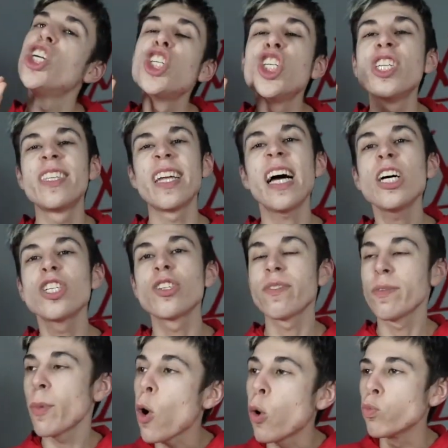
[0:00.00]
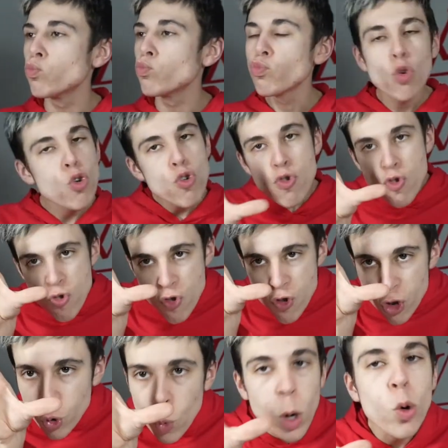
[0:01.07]
J'étais là, j'ai fait bon,
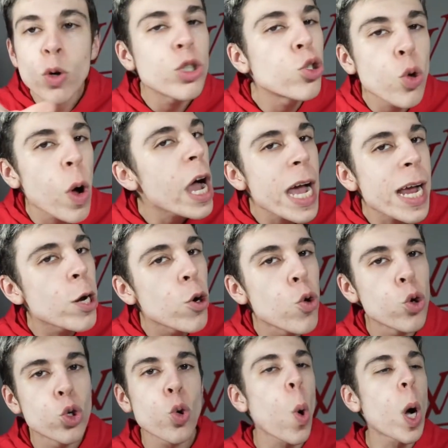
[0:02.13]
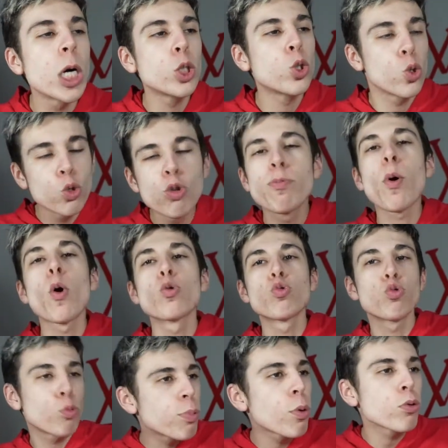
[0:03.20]
je crois qu'on est sur un réglo, je crois. Hein, je, pense,
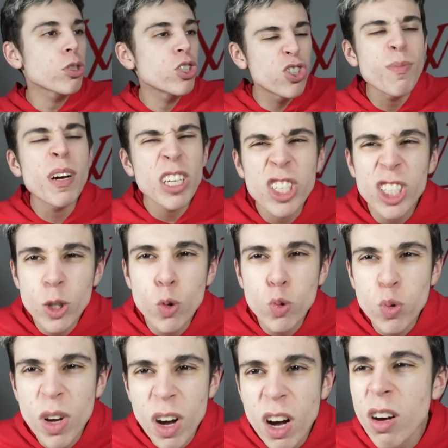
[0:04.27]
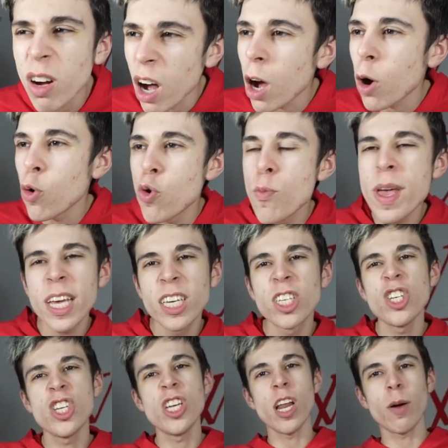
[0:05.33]
je pense. J'imagine en tout cas, hein, le mec,
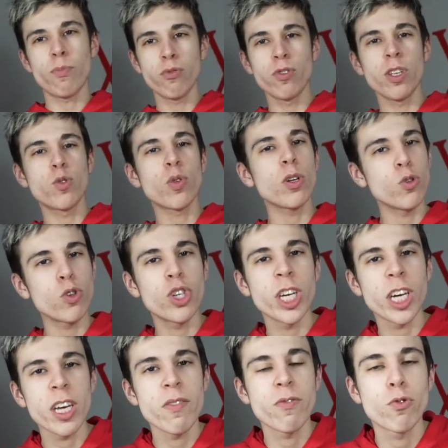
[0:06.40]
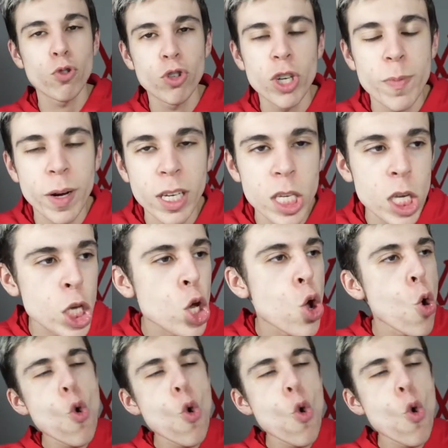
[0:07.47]
il a plus d'étoiles de shérif que je sais pas qui.